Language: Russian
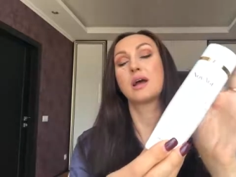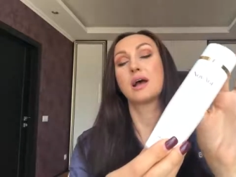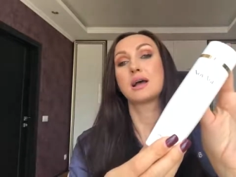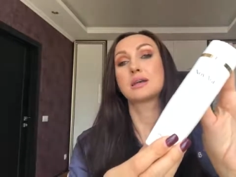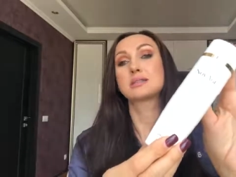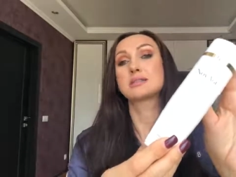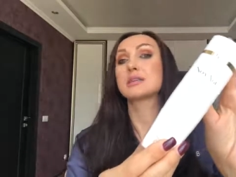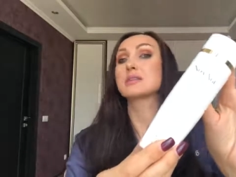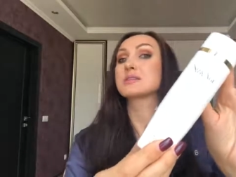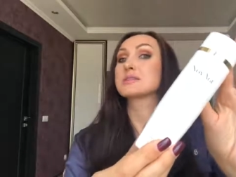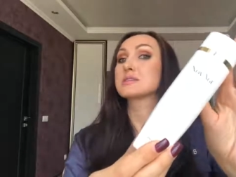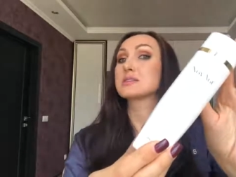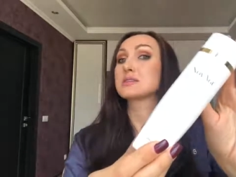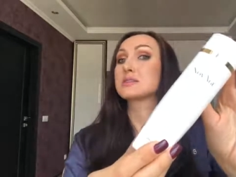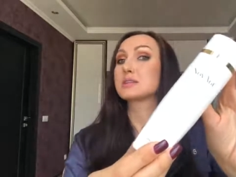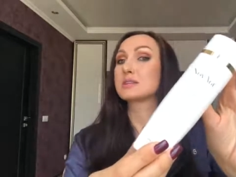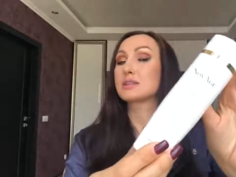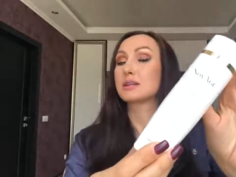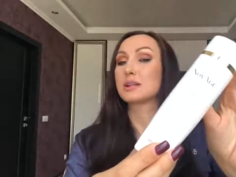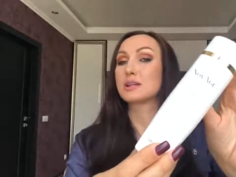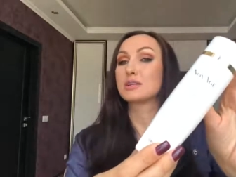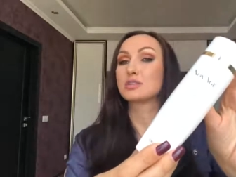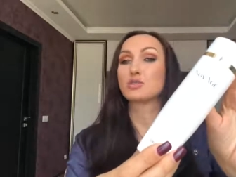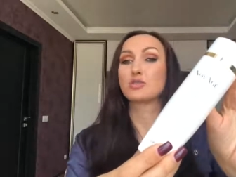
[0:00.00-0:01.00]
Азиатский
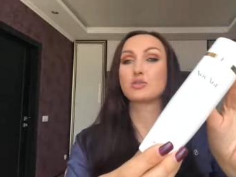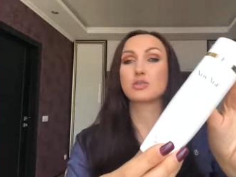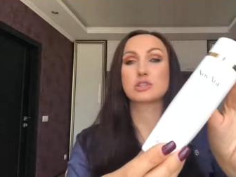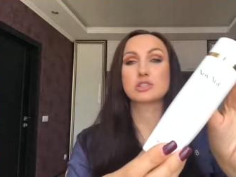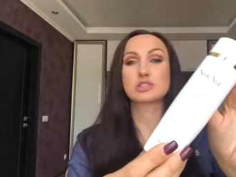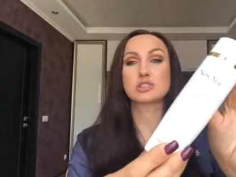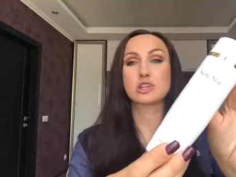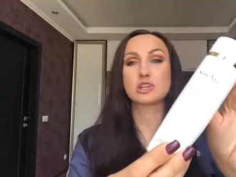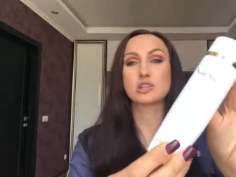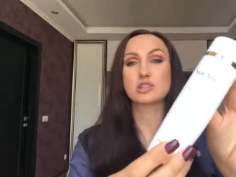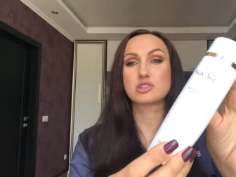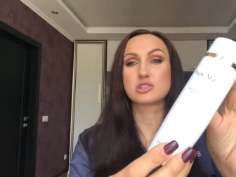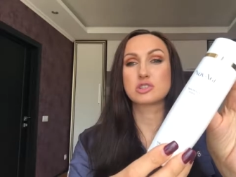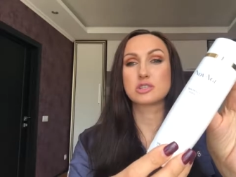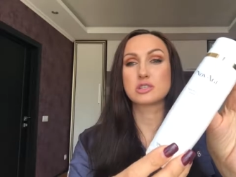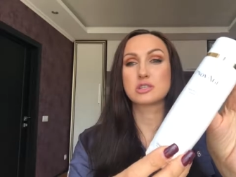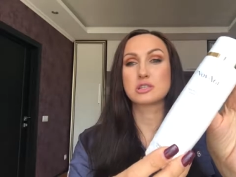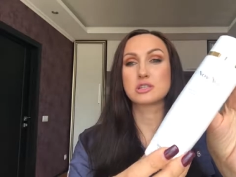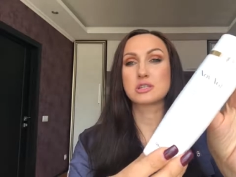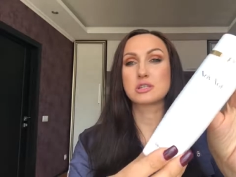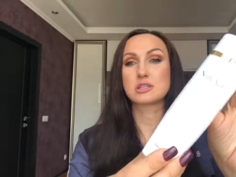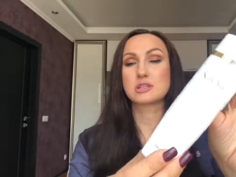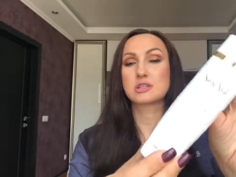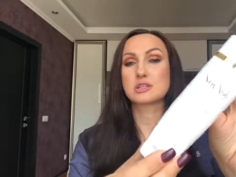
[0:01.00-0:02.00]
тренд увлажняющей
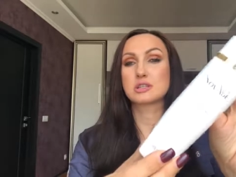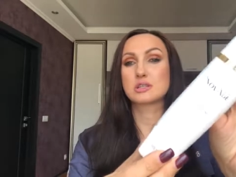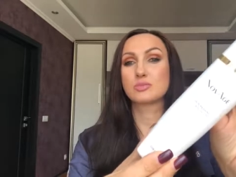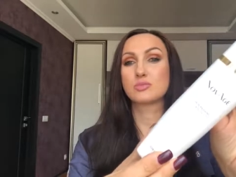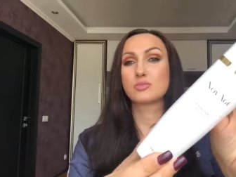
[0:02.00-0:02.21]
эссенции